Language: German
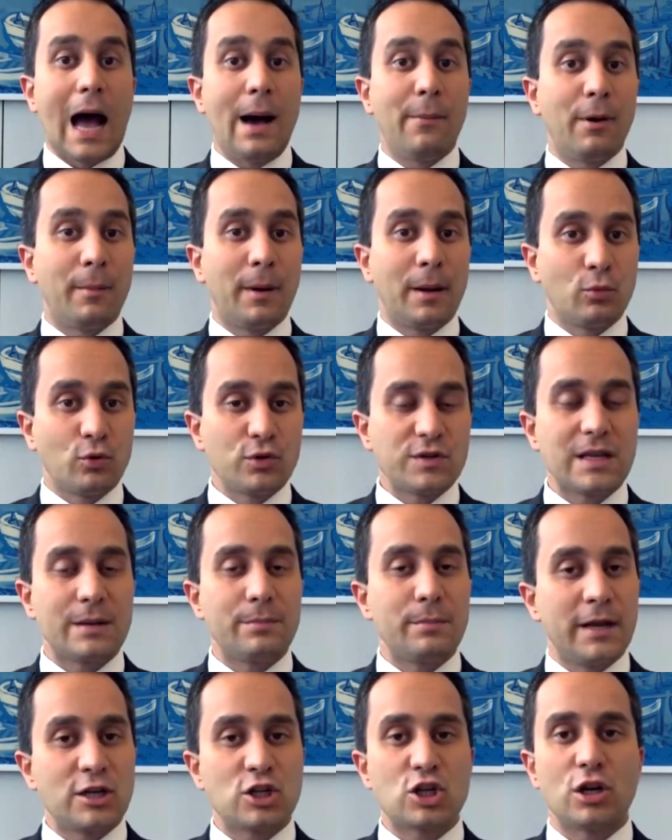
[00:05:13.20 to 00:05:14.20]
Aber man muss
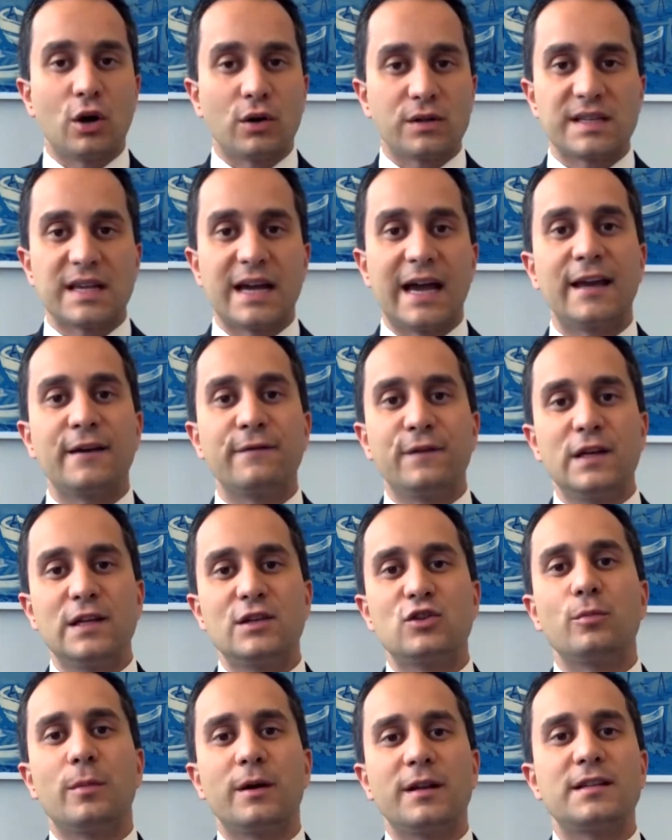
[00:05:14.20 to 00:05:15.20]
den Menschen auch zeigen, wie
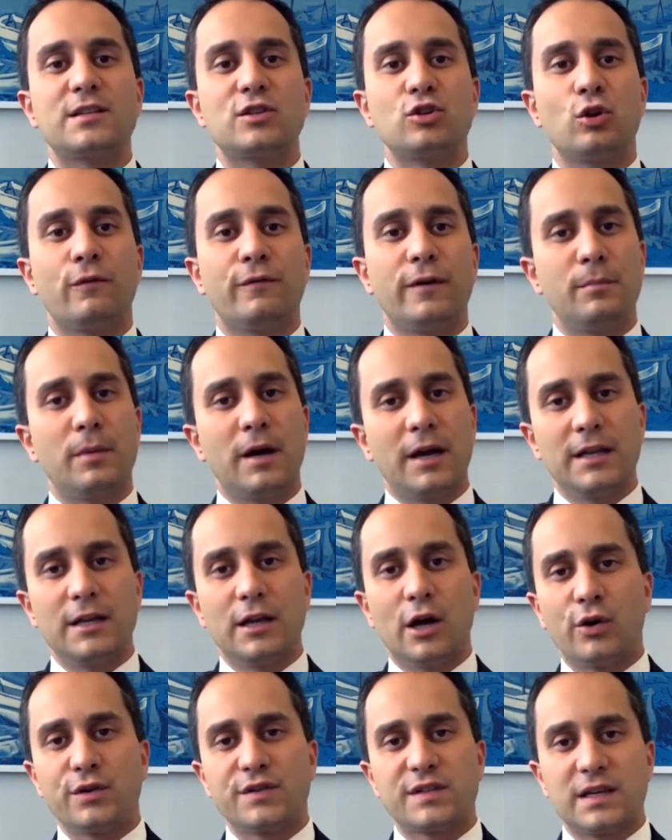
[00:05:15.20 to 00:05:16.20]
es über diesen November
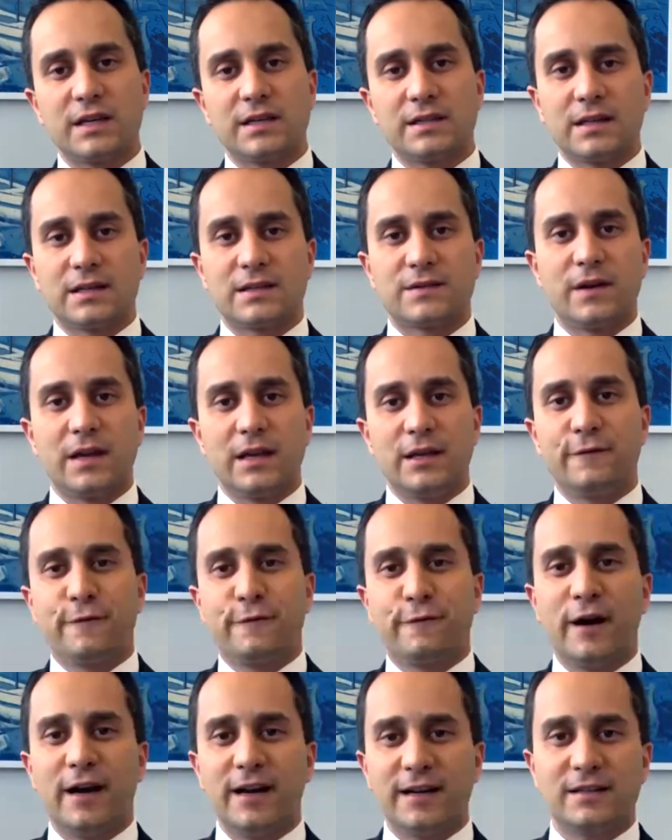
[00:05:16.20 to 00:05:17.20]
hinausgeht, dass wir
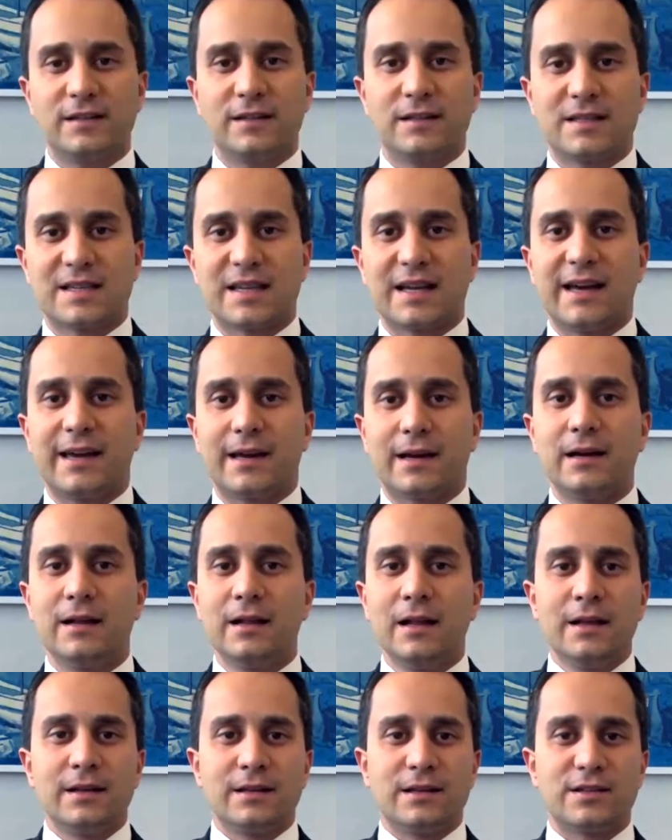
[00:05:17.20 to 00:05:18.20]
ihnen Fakten zeigen,
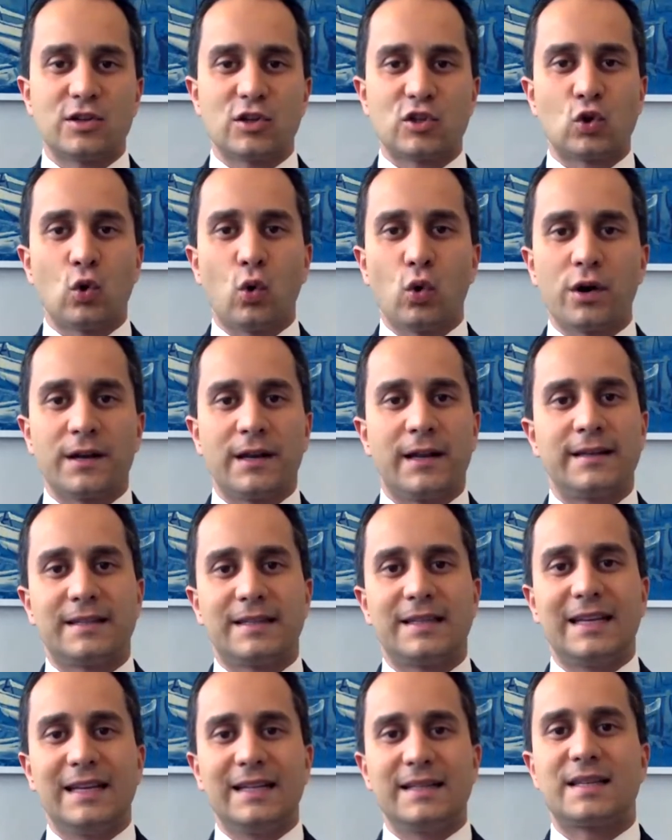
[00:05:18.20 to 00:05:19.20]
diese
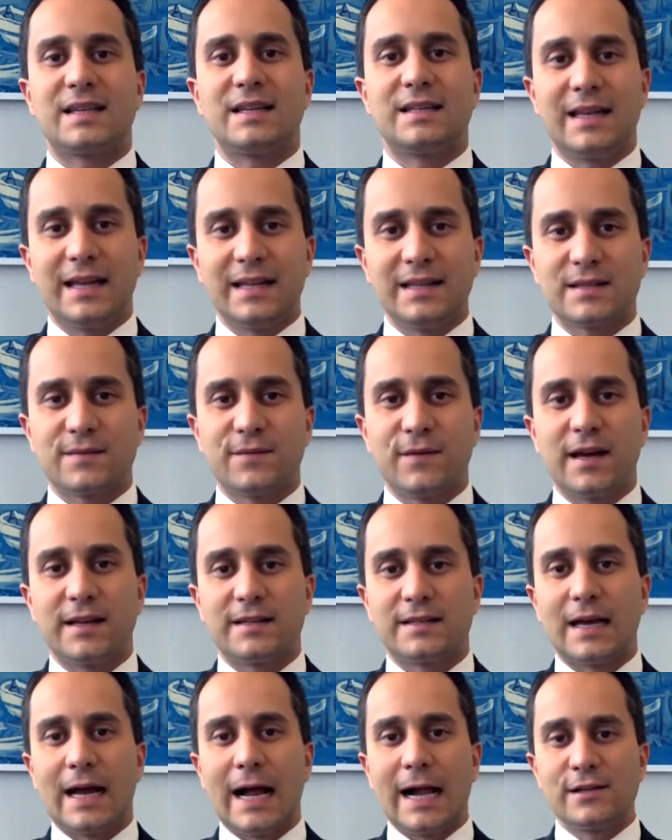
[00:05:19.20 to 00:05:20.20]
sogenannten
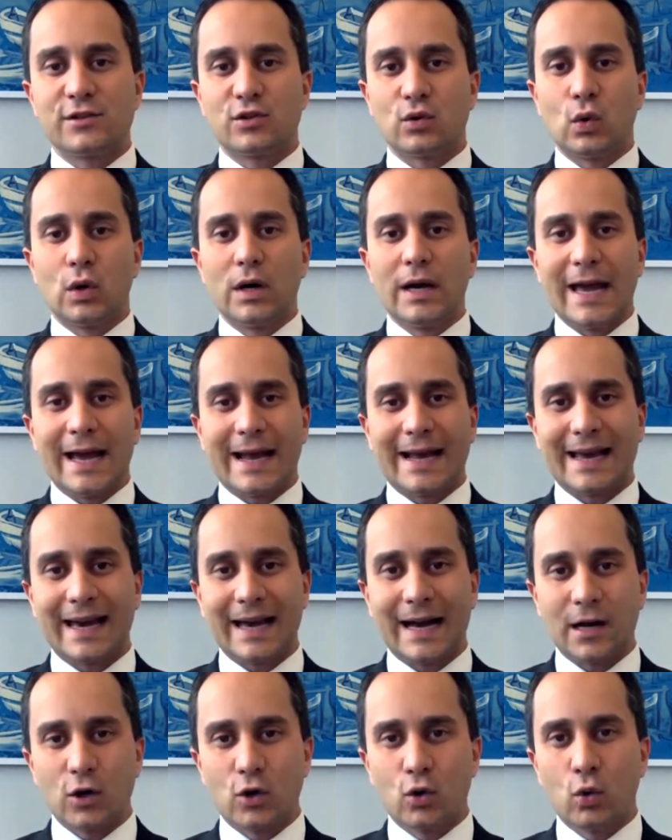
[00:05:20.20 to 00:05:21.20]
Inzidenzwerte, also
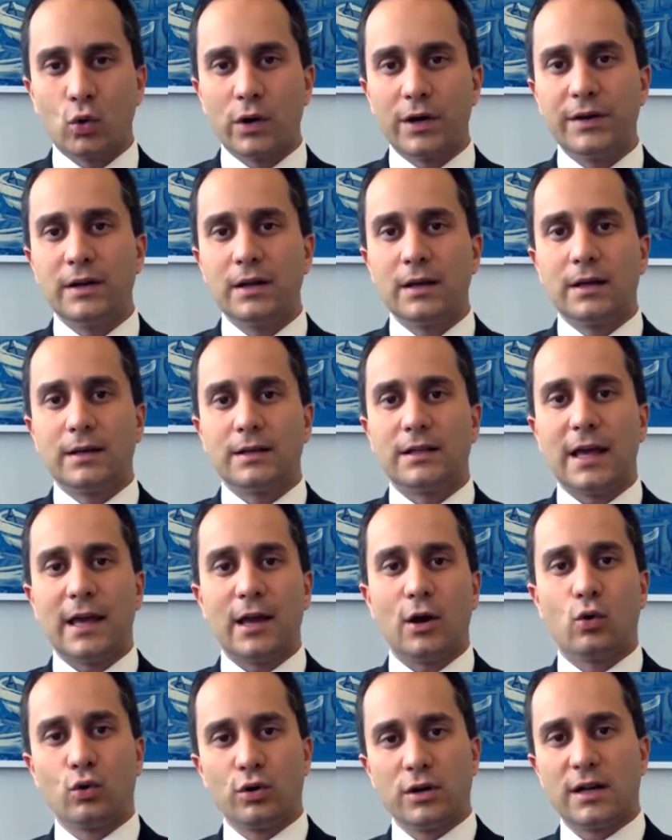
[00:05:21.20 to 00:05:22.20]
Erkrankungen
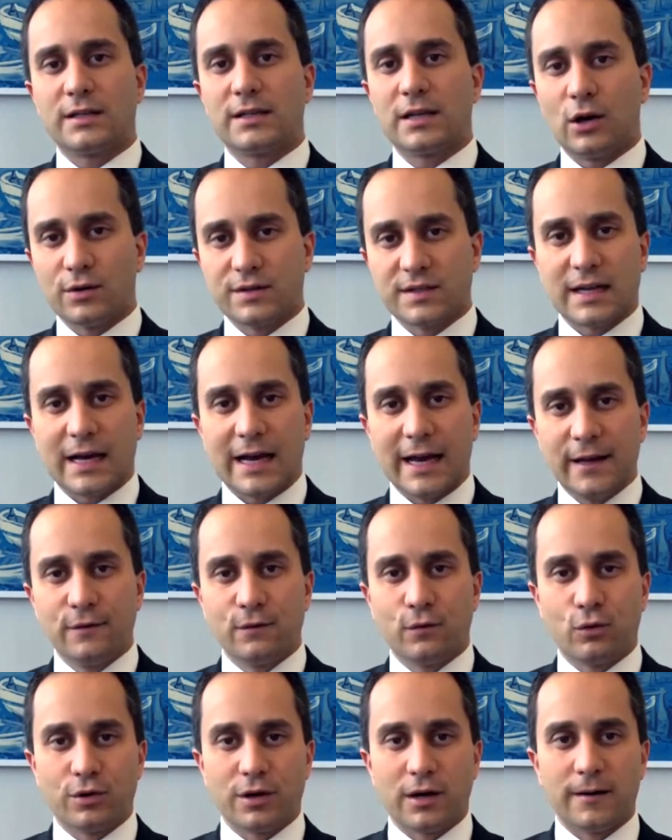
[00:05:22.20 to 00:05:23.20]
je 100.000
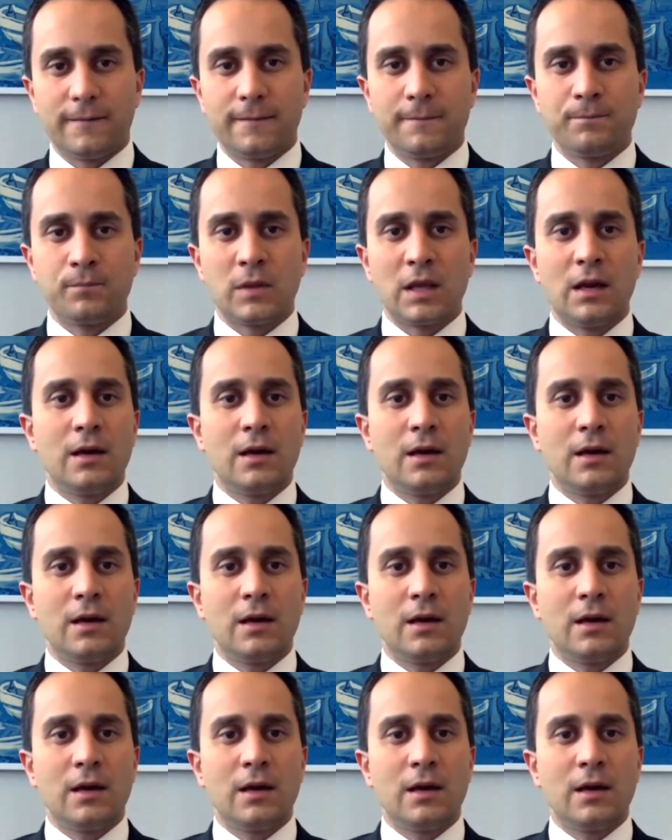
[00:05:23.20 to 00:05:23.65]
Einwohner.